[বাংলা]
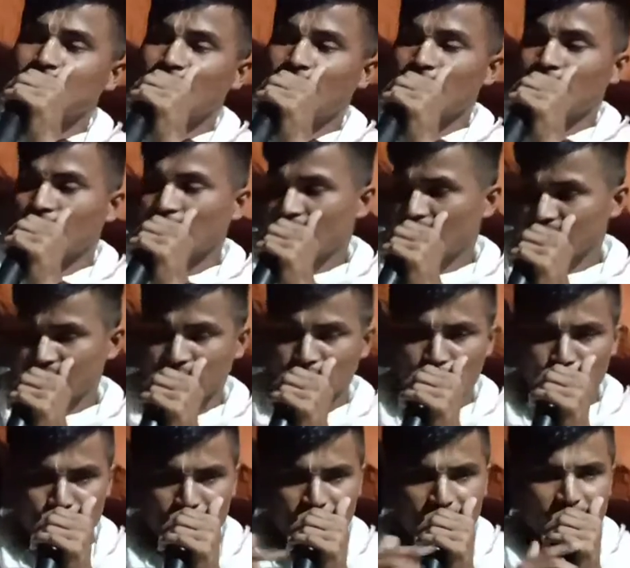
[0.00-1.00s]
গীতার আজকে
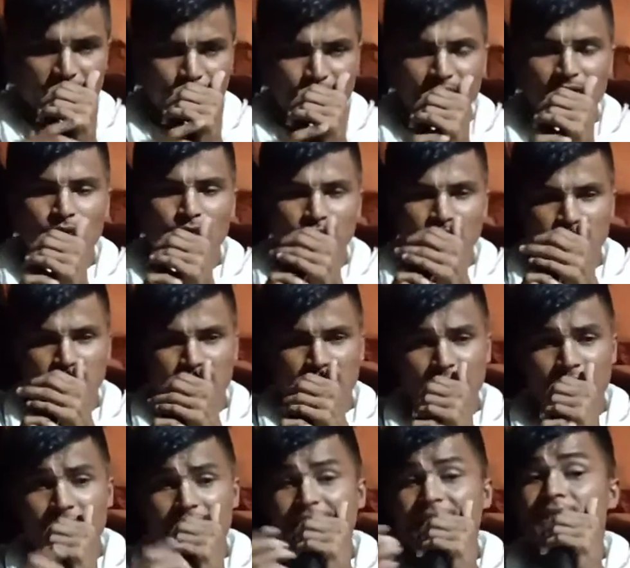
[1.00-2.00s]
তো আমি গীতা পাঠই করতেছি
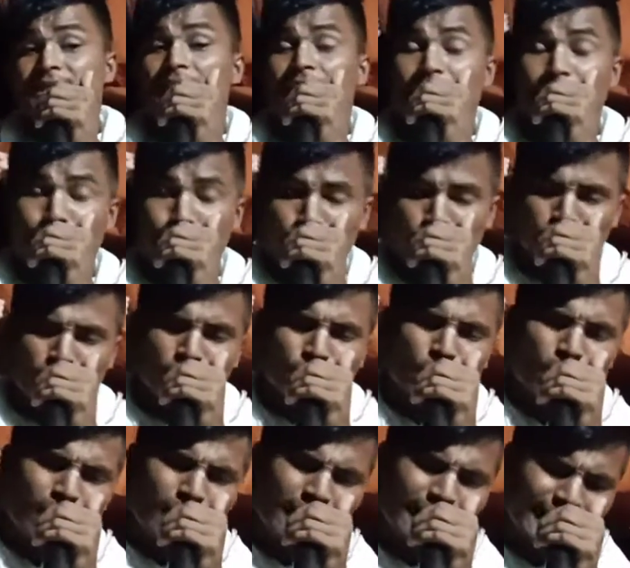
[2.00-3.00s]
নাকি গীতা নাম অর্থাৎ
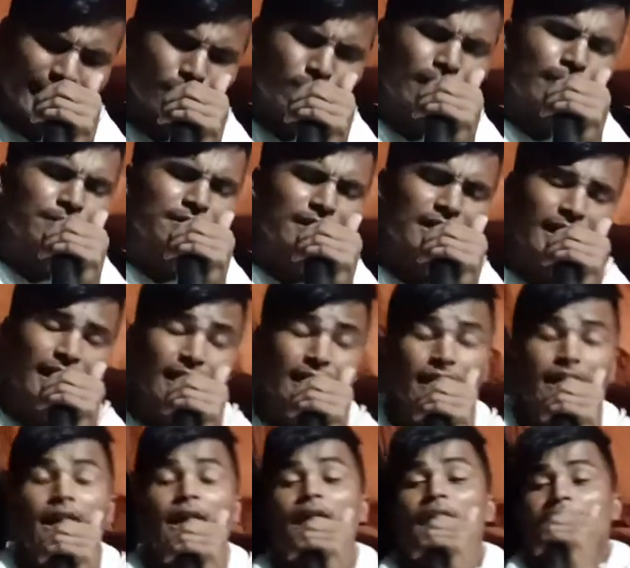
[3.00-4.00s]
গঙ্গা কেন নাম দিলেন
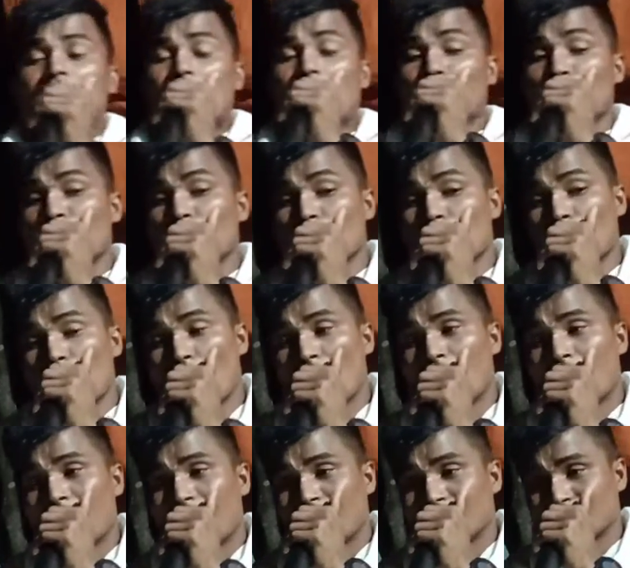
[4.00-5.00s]
কারণ
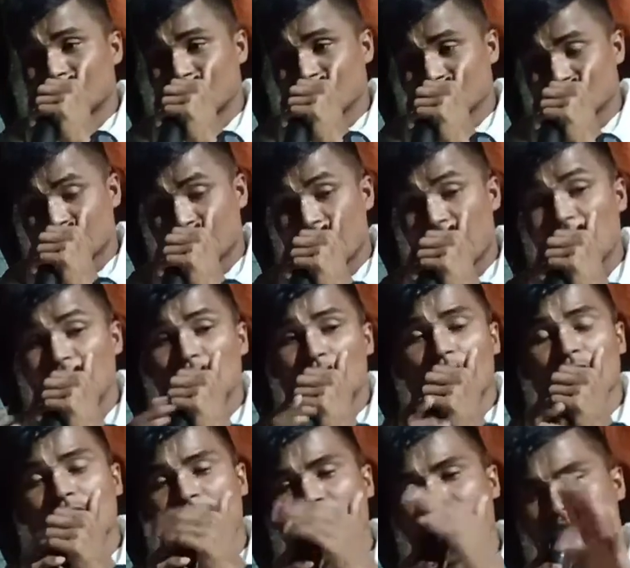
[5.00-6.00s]
গঙ্গাতে স্নান
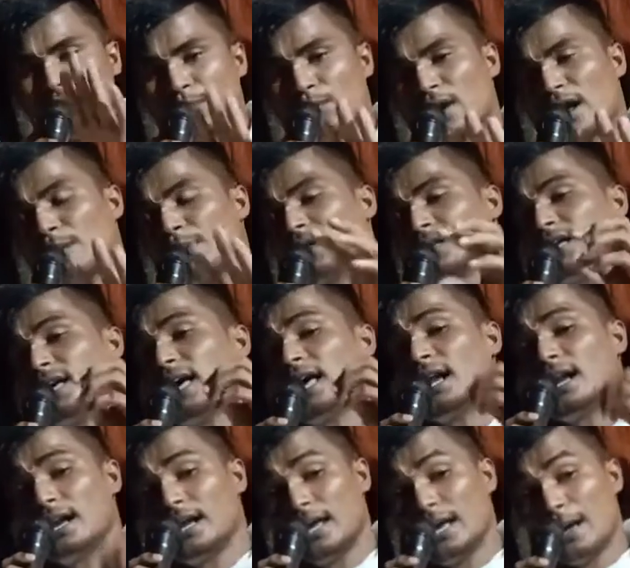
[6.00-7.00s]
করলে যেমন আমাদের
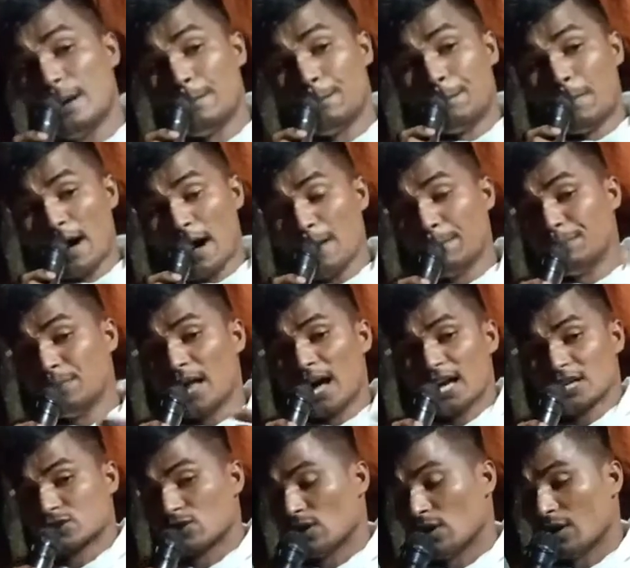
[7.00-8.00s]
পাপ
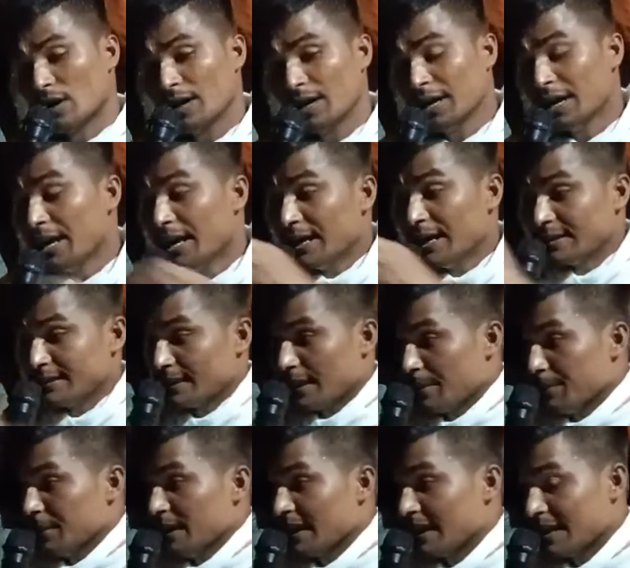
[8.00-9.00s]
নাশ হয়
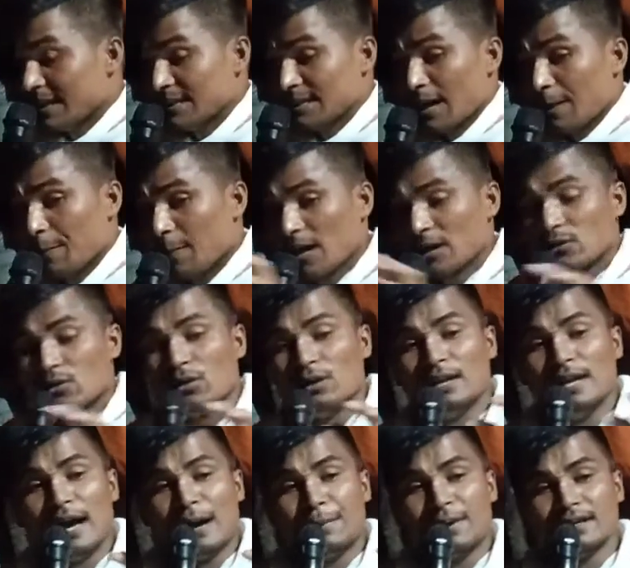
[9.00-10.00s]
তেমনি গীতা পাঠ
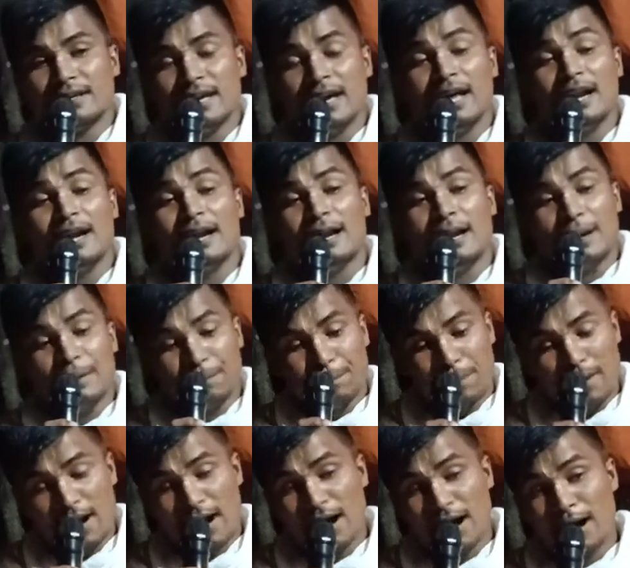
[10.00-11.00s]
করলে আমাদের
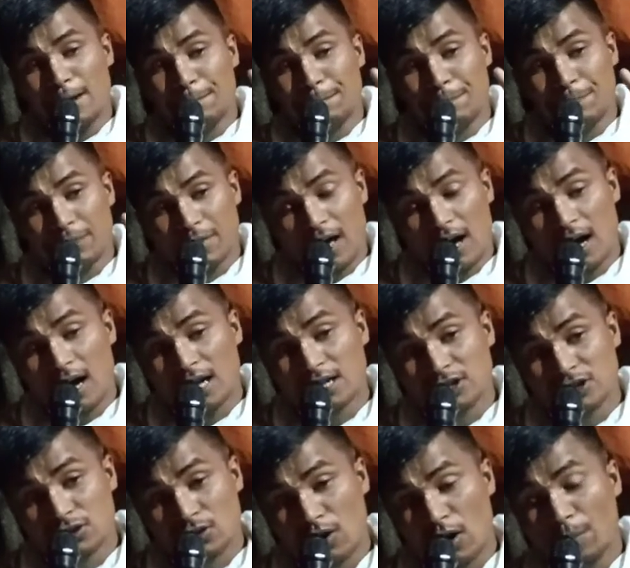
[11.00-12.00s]
পাপ নাশ
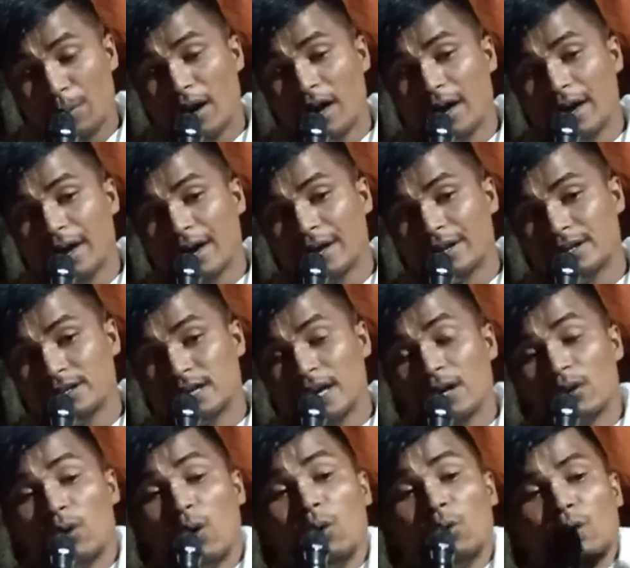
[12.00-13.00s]
হবে
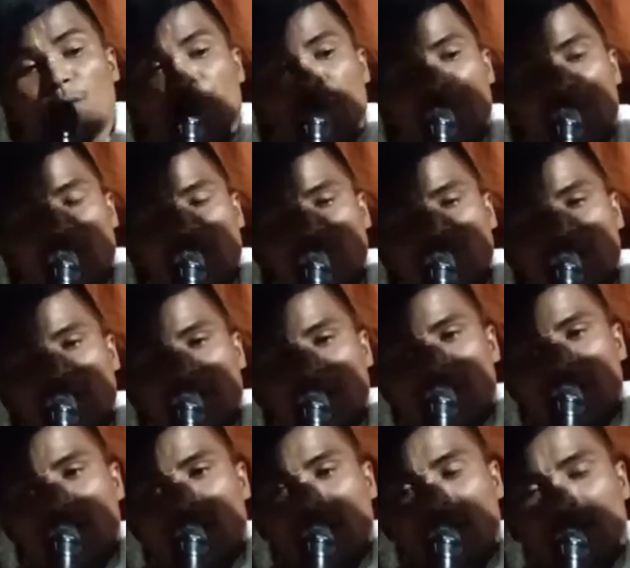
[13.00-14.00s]
নিতাই গৌরব প্রেমানন্দে
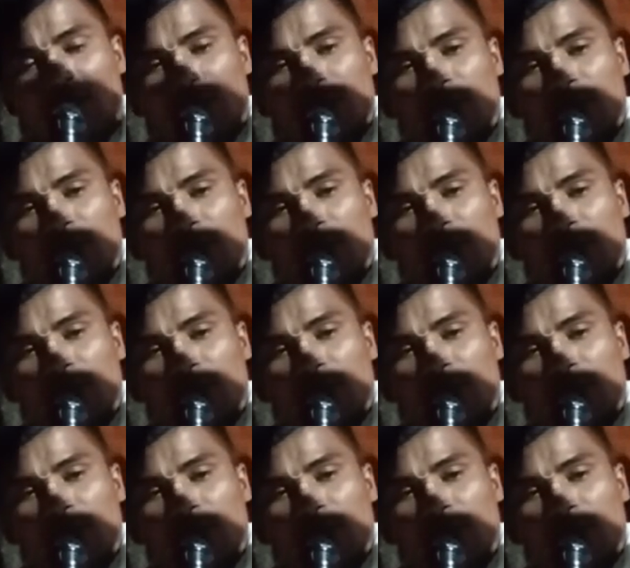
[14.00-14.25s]
একবার